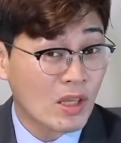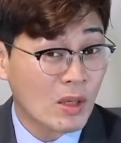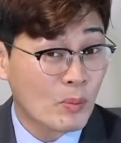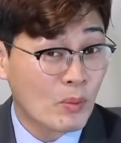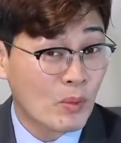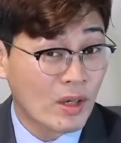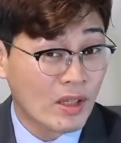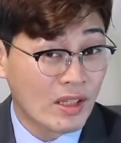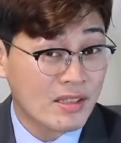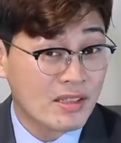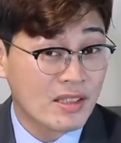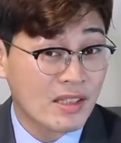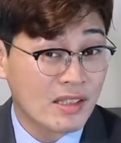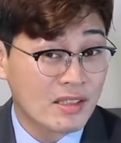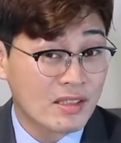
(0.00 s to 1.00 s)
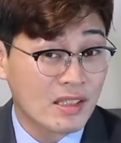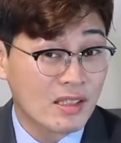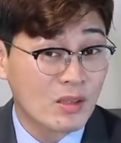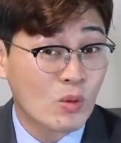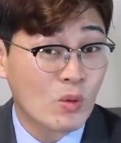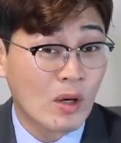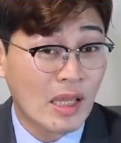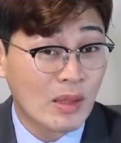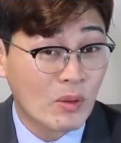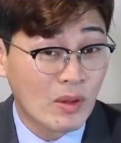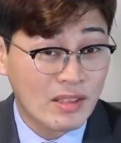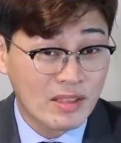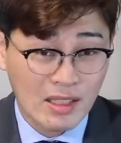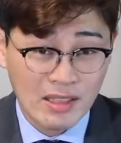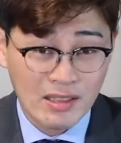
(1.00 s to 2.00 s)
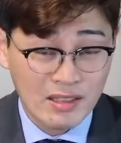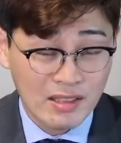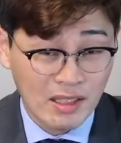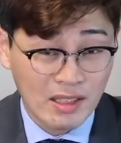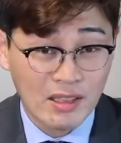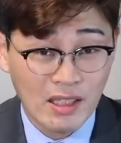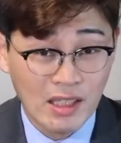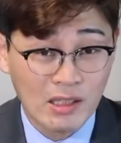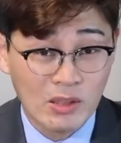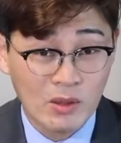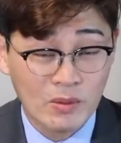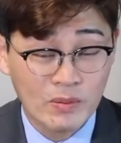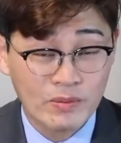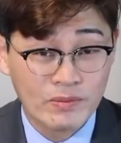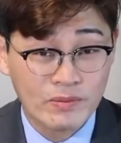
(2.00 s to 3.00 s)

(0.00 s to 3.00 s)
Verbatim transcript: que puedes hacer cuando estás sentado.